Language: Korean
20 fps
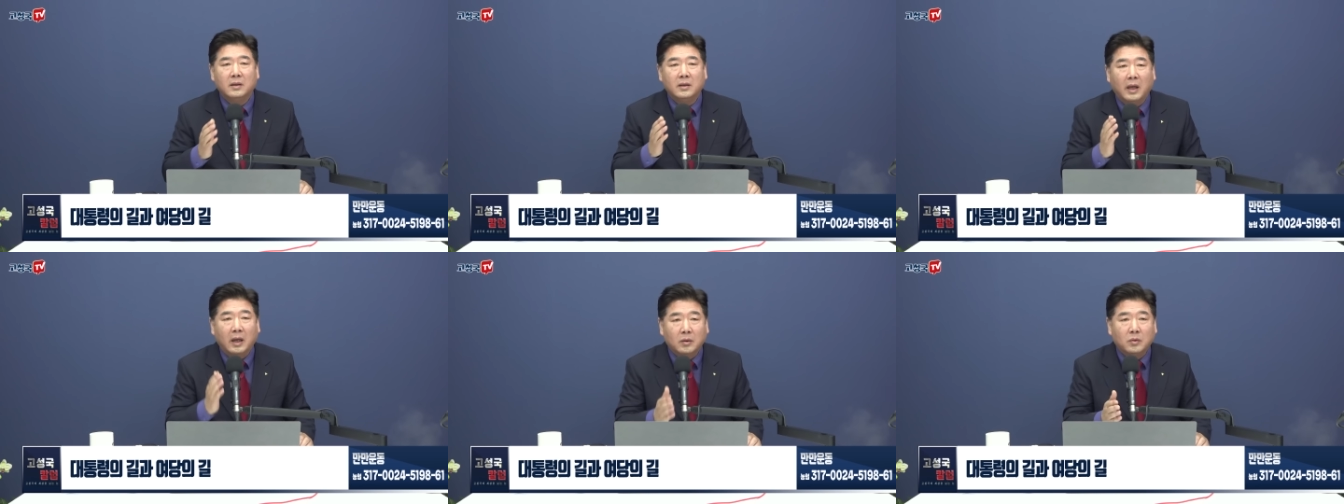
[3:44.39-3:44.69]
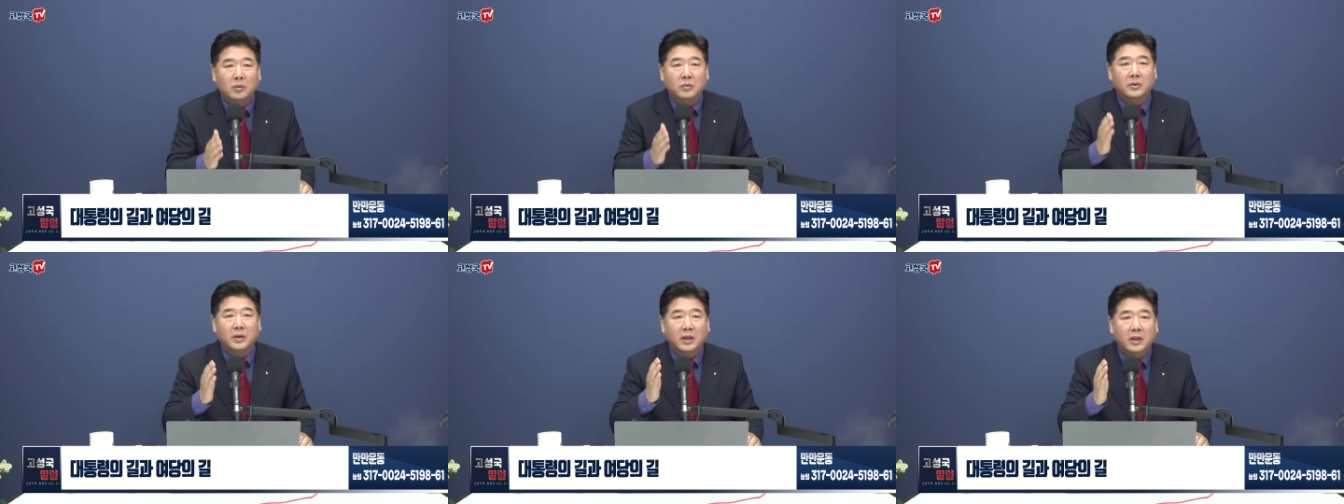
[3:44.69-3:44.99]

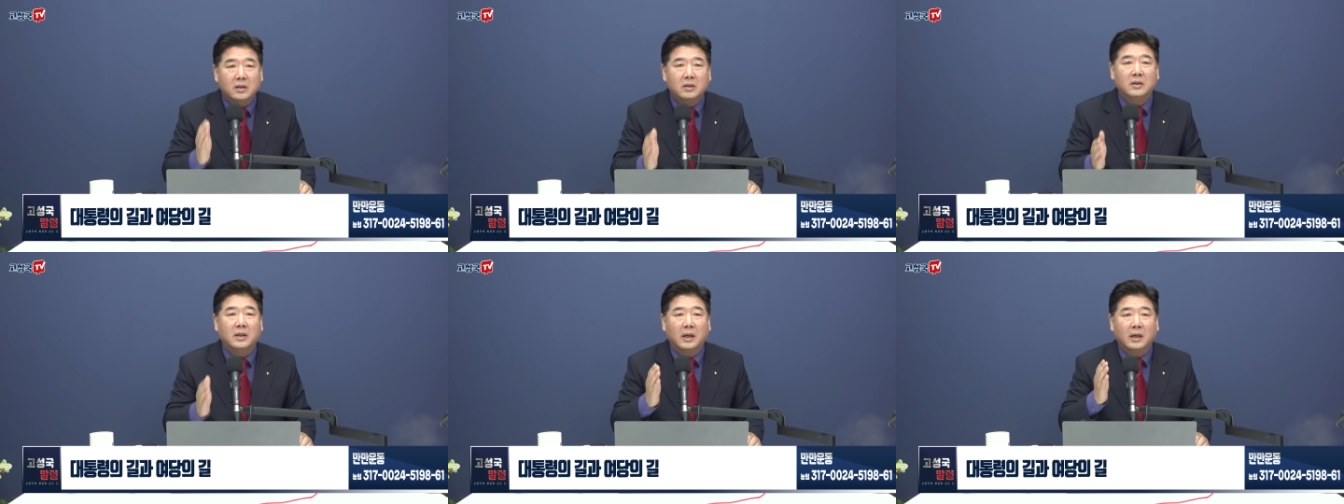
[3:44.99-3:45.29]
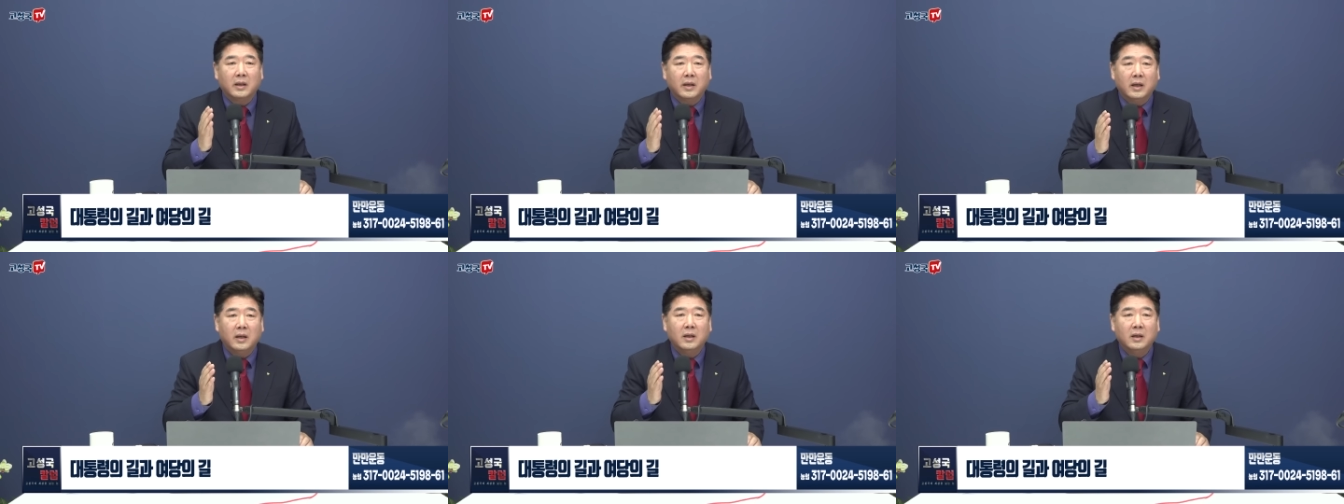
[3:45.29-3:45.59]
대통령이 그
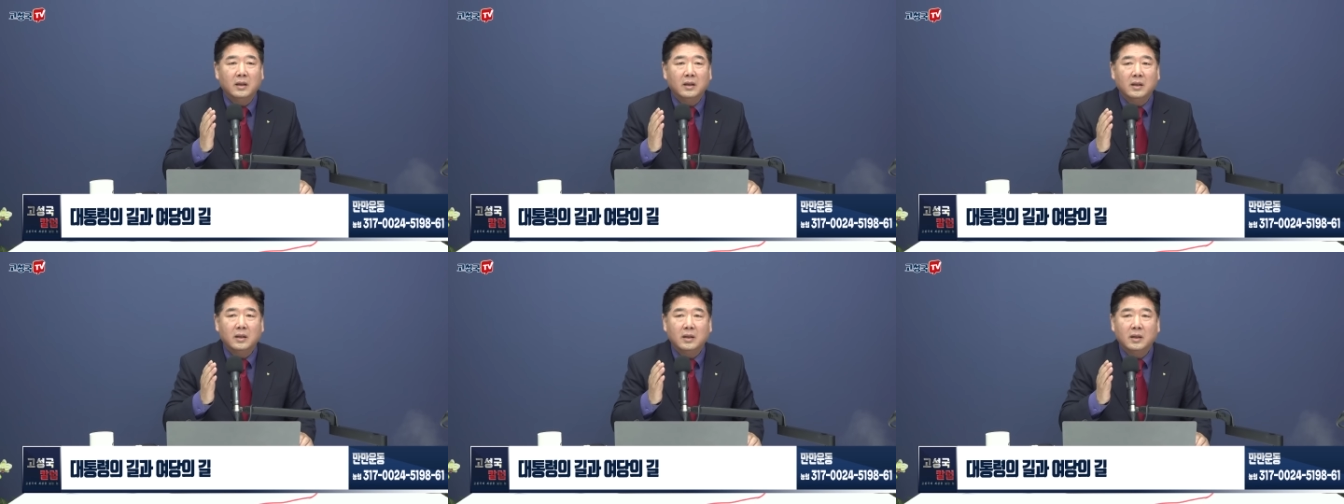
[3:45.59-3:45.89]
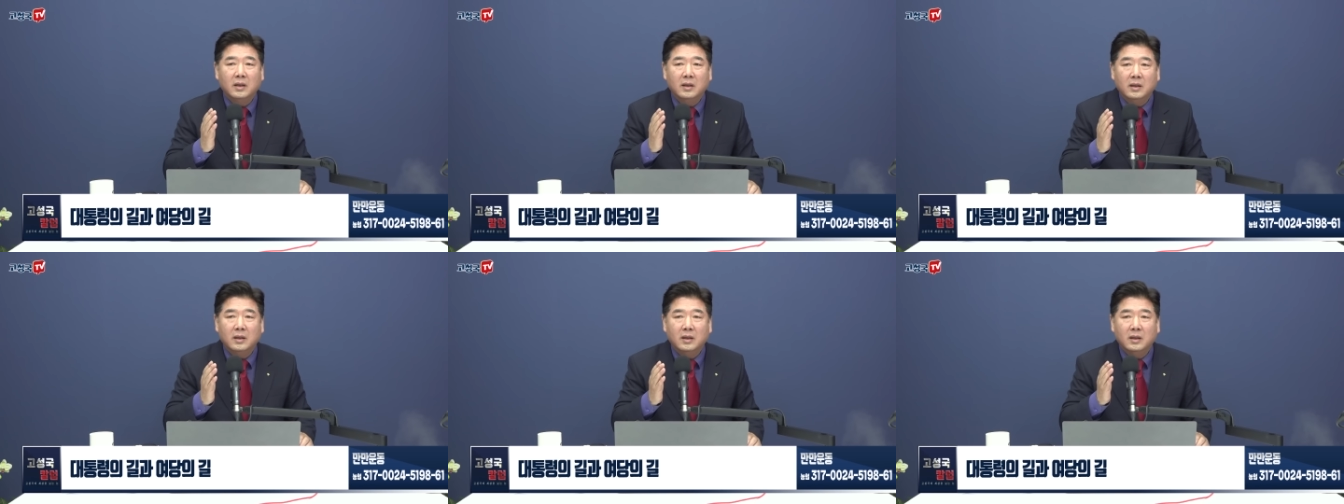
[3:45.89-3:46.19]
당의
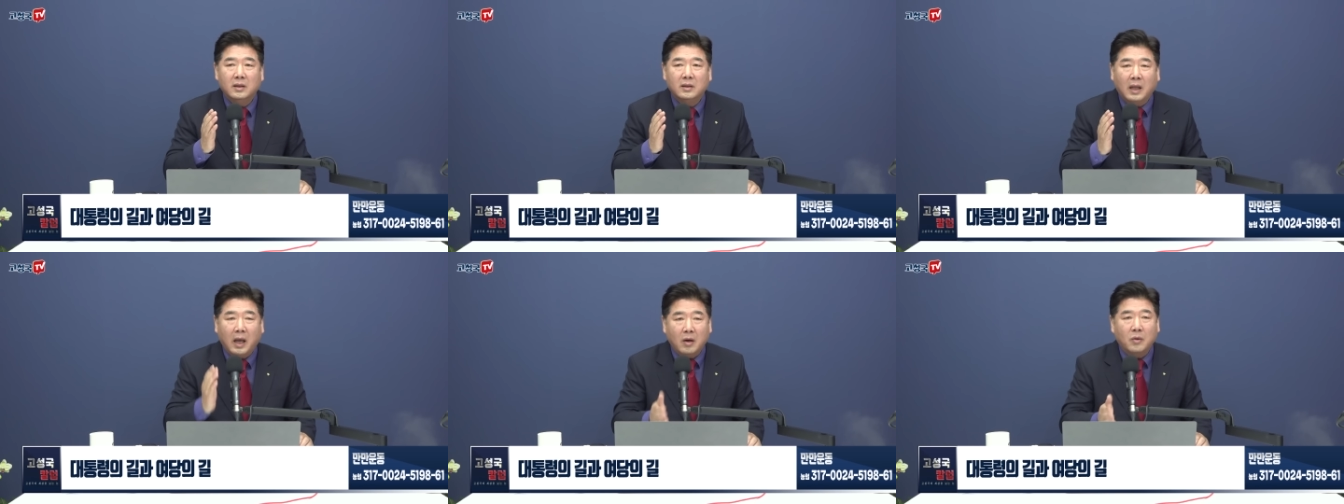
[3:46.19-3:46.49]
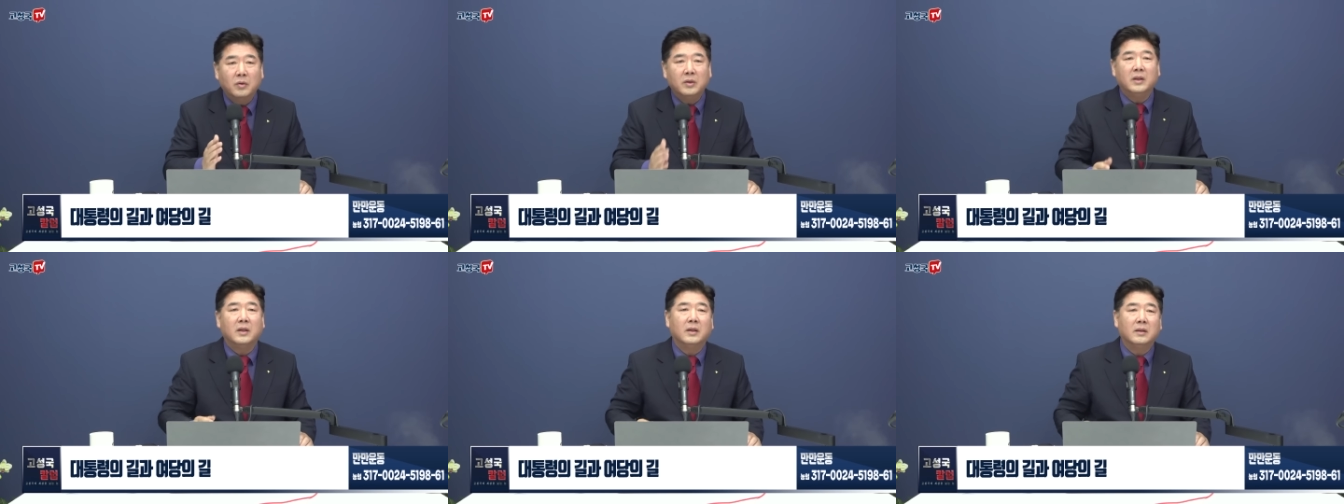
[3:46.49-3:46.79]

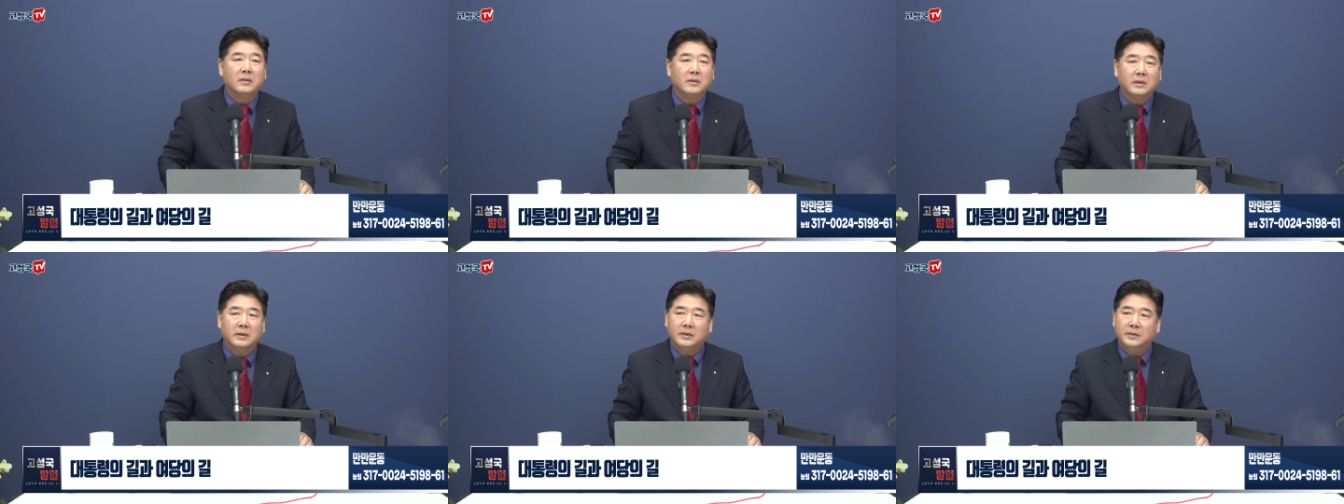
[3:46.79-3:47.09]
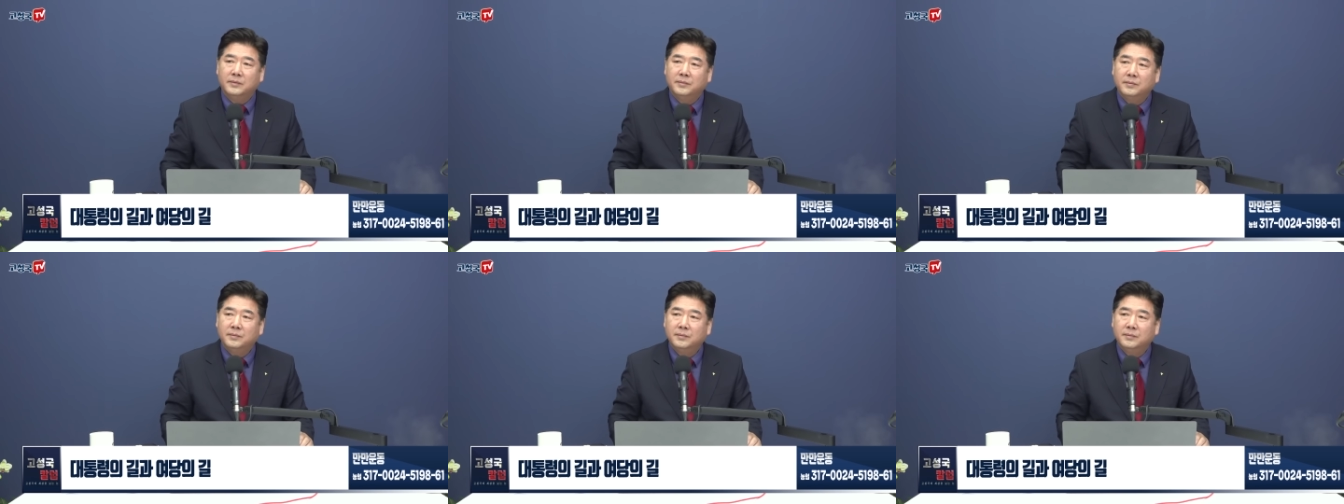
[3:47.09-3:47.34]
당원이라는 거예요.